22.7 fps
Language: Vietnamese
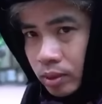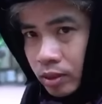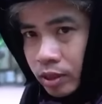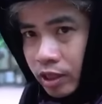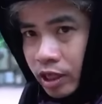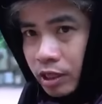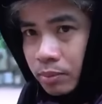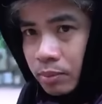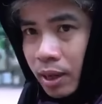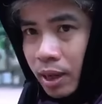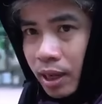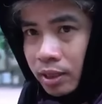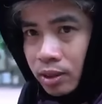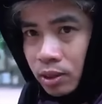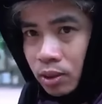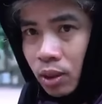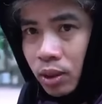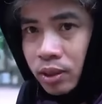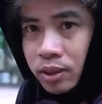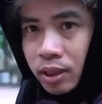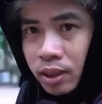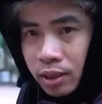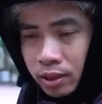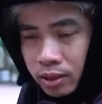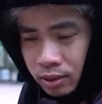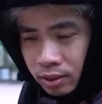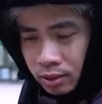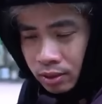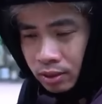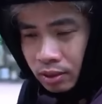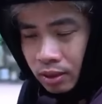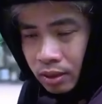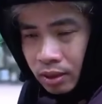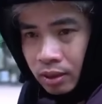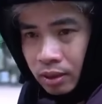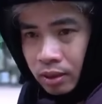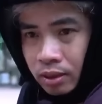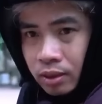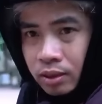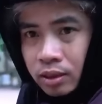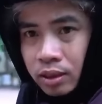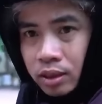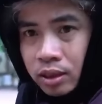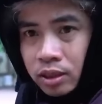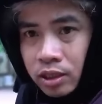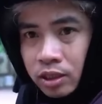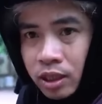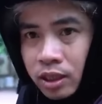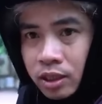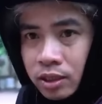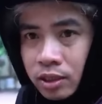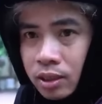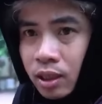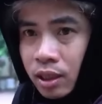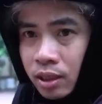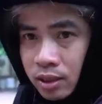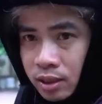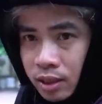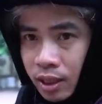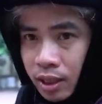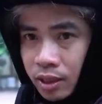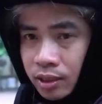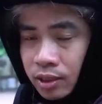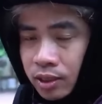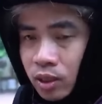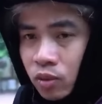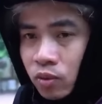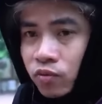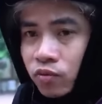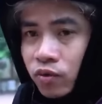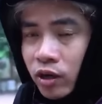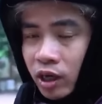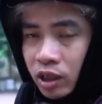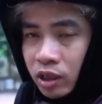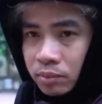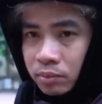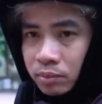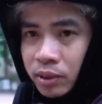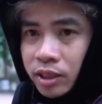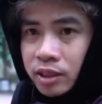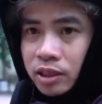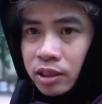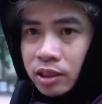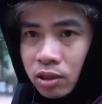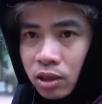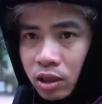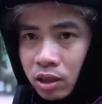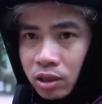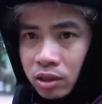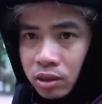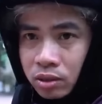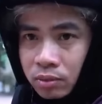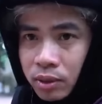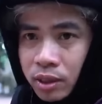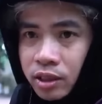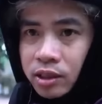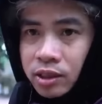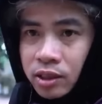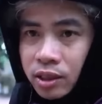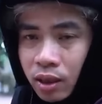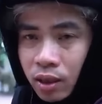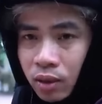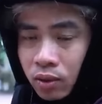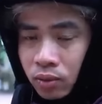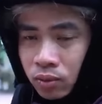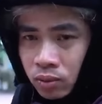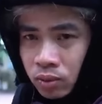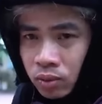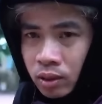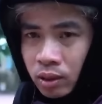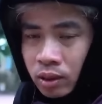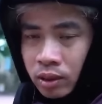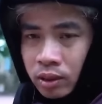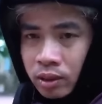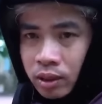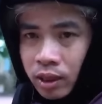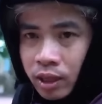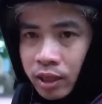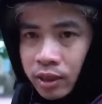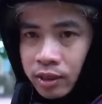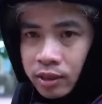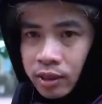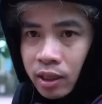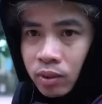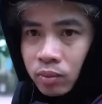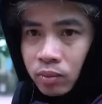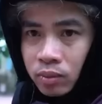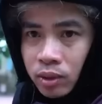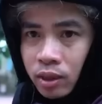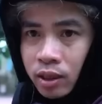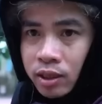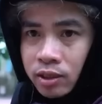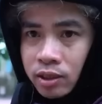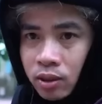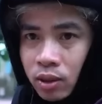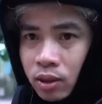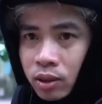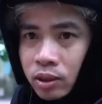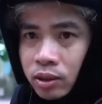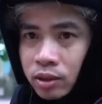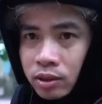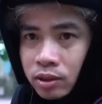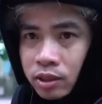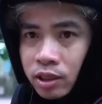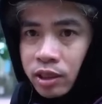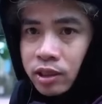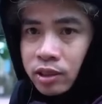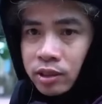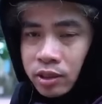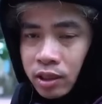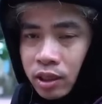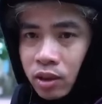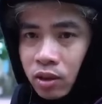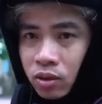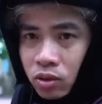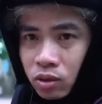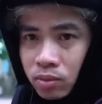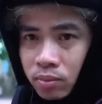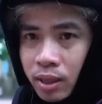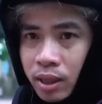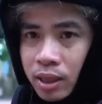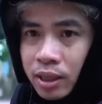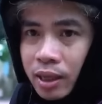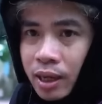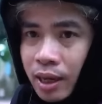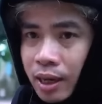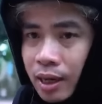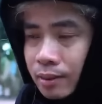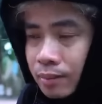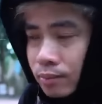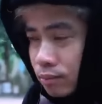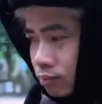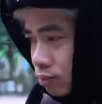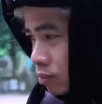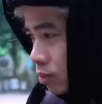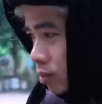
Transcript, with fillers: Nghe bà nói đây, trên đời này sống phải biết trước biết sau, hành động lời nói nhìn nhau mà làm.